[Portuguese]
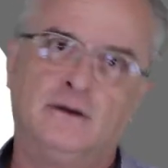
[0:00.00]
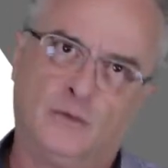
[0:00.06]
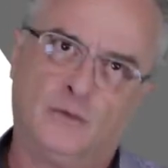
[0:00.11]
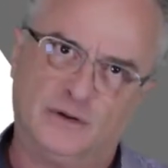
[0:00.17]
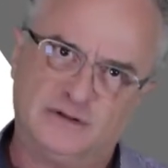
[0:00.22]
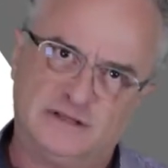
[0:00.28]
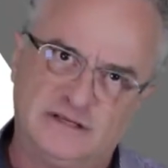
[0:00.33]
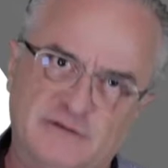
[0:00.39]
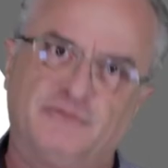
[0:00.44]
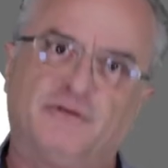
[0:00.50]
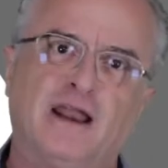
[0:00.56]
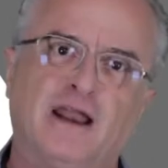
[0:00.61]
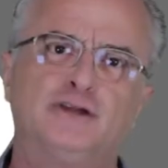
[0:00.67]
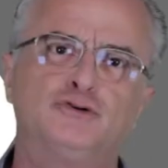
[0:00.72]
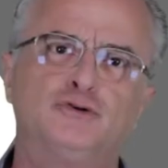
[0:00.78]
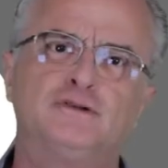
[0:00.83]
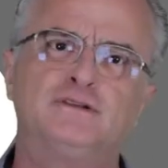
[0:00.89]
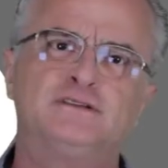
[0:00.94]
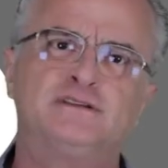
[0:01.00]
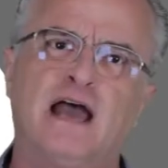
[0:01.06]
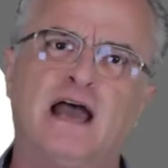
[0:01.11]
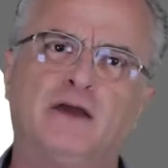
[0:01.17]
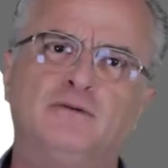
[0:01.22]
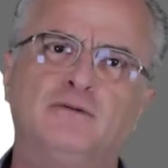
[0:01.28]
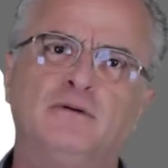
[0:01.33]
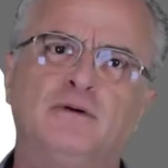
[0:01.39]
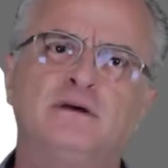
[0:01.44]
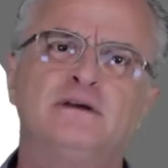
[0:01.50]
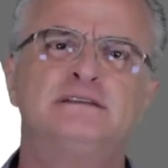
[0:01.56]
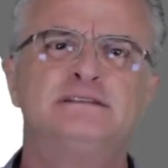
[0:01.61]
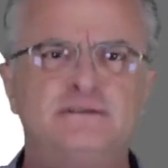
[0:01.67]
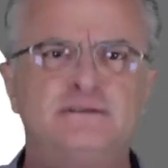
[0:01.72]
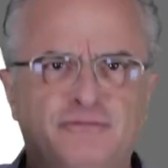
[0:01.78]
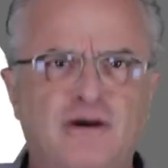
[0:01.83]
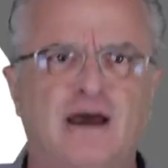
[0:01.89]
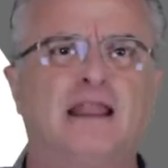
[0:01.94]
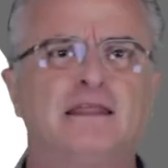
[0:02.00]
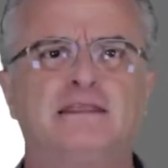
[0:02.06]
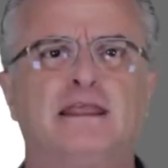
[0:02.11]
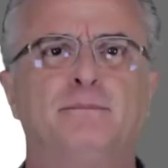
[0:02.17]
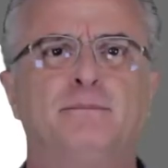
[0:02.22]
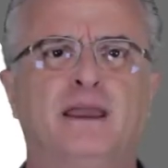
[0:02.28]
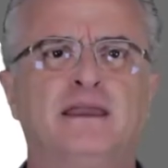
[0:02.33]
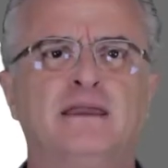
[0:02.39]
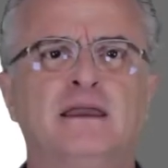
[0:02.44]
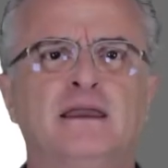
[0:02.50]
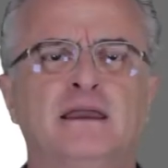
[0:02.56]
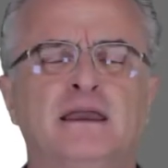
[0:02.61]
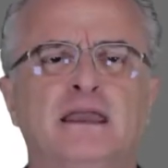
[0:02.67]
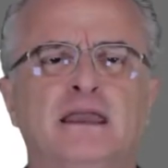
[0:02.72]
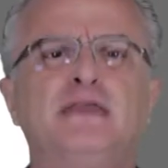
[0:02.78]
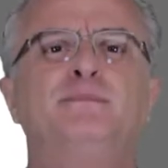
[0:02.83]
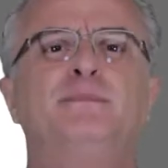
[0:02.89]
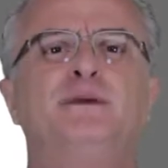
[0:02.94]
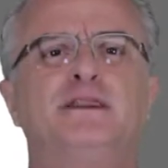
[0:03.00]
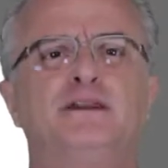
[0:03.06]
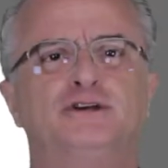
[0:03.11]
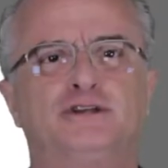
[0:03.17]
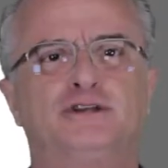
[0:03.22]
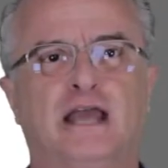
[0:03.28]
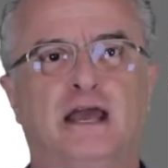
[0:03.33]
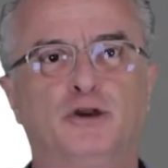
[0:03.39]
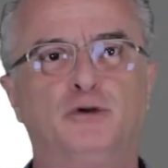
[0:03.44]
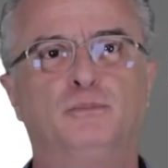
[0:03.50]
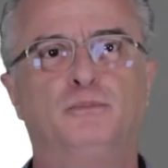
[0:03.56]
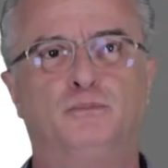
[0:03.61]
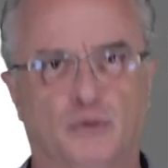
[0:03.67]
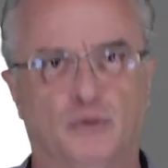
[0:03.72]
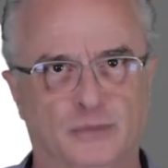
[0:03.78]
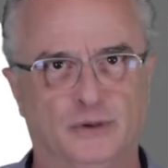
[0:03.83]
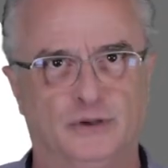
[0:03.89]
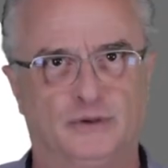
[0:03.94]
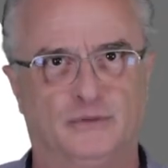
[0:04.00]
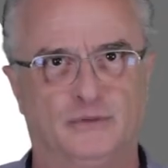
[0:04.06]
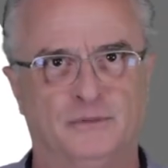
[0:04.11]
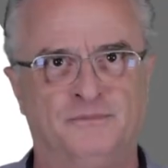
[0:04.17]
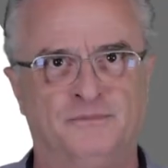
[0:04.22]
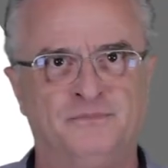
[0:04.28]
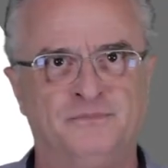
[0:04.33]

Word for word: Quando fala em judiciário, se fala também em Ministério Público.